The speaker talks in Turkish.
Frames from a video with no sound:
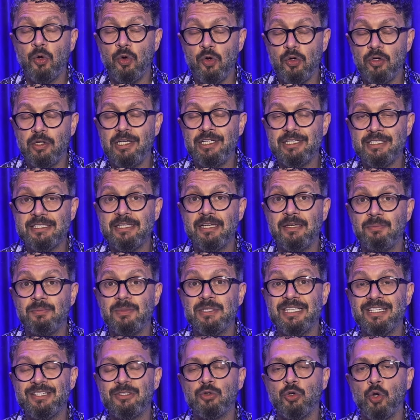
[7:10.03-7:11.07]
öyleyse
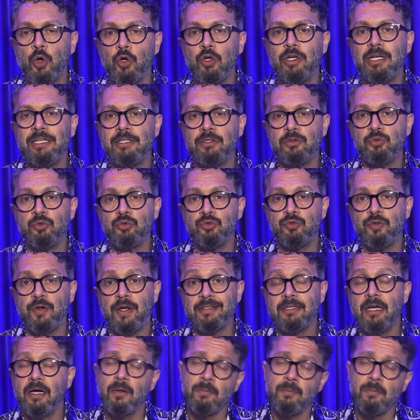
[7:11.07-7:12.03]
bize söyleyin lütfen.